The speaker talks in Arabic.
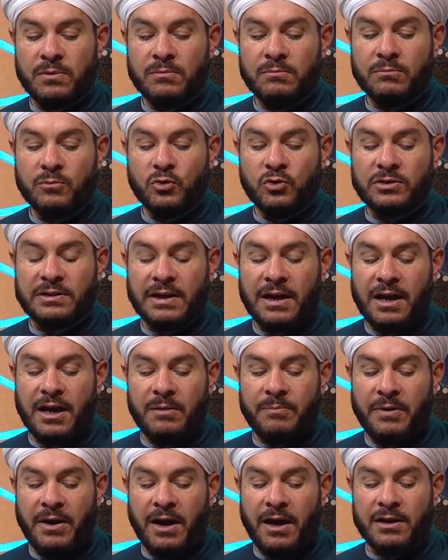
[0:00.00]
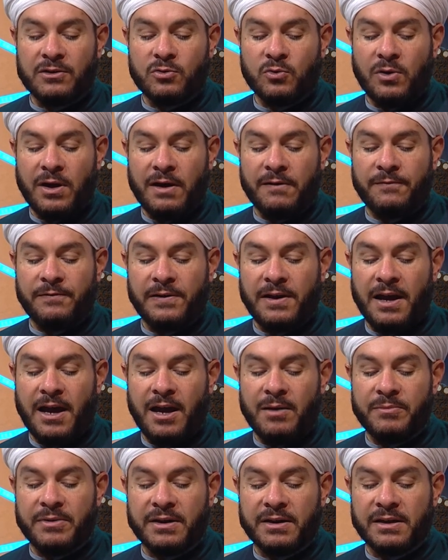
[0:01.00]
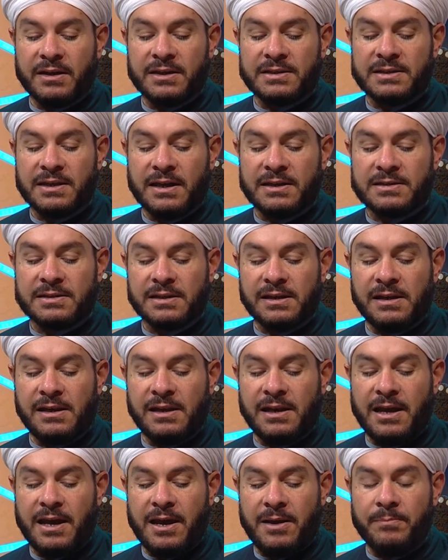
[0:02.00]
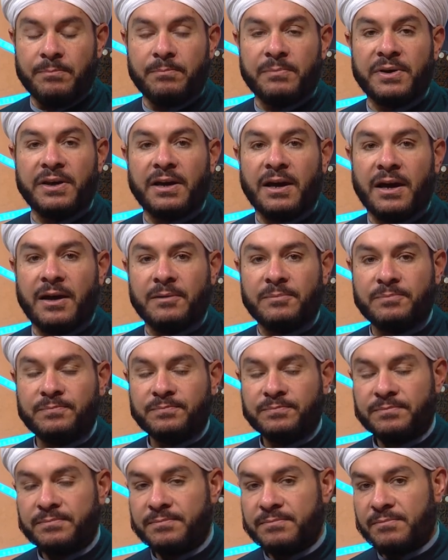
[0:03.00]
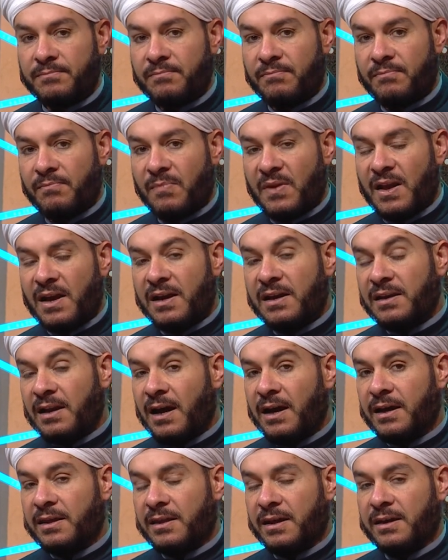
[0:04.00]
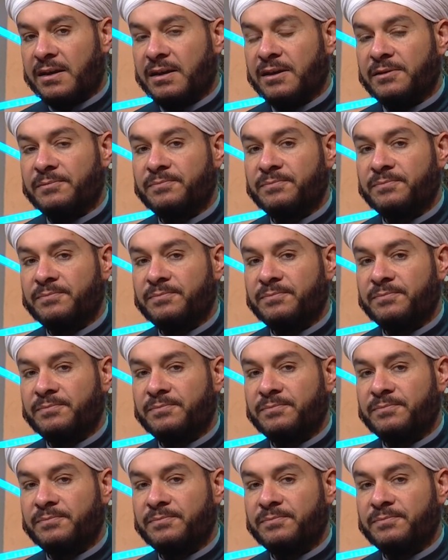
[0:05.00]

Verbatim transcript: متابعة أفلام قصص الأنبياء لاحظ أخي